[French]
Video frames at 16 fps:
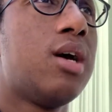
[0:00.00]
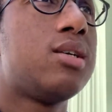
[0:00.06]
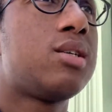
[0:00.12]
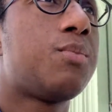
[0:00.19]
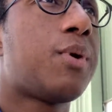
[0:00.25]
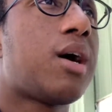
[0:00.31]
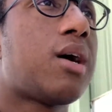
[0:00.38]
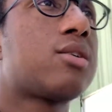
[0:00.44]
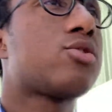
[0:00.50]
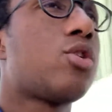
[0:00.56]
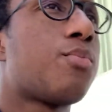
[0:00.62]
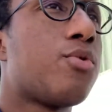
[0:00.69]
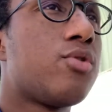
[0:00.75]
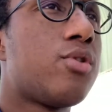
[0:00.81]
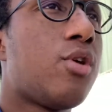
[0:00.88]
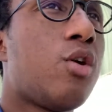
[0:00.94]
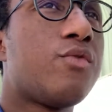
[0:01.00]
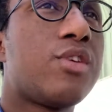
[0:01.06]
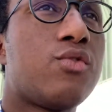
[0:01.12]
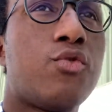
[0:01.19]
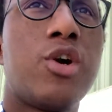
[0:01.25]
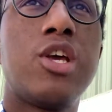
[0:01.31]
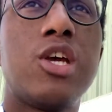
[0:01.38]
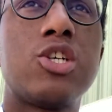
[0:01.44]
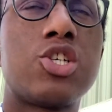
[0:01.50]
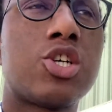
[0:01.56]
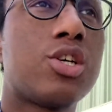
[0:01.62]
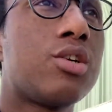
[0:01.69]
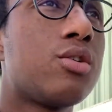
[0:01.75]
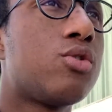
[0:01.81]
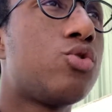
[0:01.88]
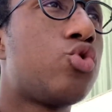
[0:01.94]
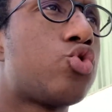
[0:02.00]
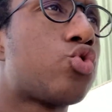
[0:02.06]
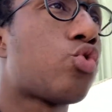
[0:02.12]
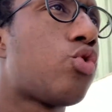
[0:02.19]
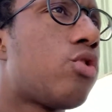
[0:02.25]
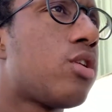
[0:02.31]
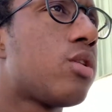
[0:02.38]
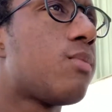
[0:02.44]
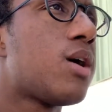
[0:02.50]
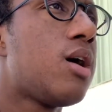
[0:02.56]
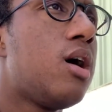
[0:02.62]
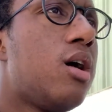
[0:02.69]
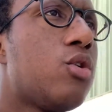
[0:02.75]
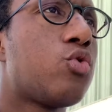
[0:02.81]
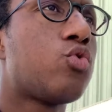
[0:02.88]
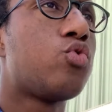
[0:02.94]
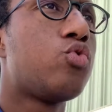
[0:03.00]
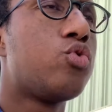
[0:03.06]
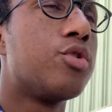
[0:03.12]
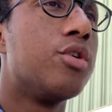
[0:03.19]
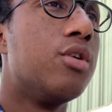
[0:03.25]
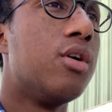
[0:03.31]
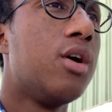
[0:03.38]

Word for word: si par exemple tu as envie de voyager du jour au lendemain ou